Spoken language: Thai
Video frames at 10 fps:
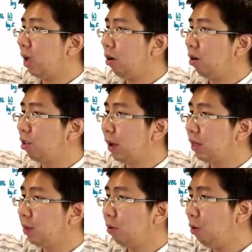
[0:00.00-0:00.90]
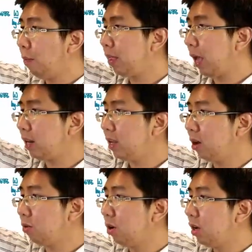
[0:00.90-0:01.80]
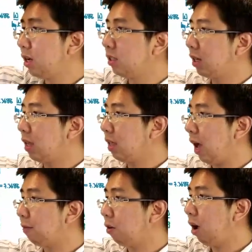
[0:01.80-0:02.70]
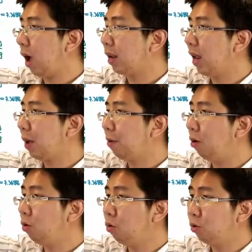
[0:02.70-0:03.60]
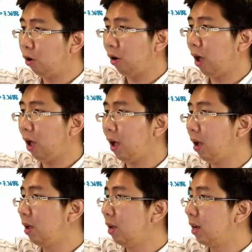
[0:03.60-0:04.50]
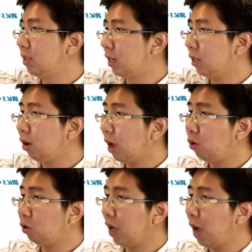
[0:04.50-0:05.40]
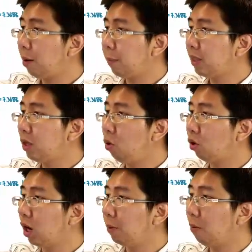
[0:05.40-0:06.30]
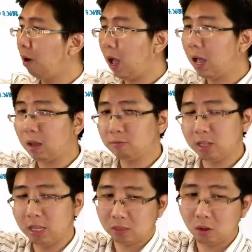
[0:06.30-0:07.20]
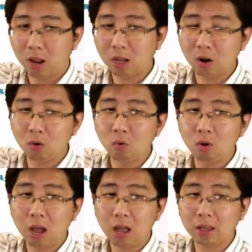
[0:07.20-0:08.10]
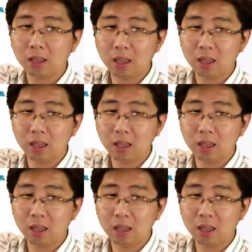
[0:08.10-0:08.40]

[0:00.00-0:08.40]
ความสัมพันธ์นี้เพราะว่าเป็นไอเดียลเสร็จแล้วสก็หาได้เพราะรู้ 2 ค่า เสร็จแล้วต้องกระโดดค่ามมาเป็นที่ 6 เลย เพราะว่า 5 กับ 4 ตอนแรกเรารู้ค่าแค่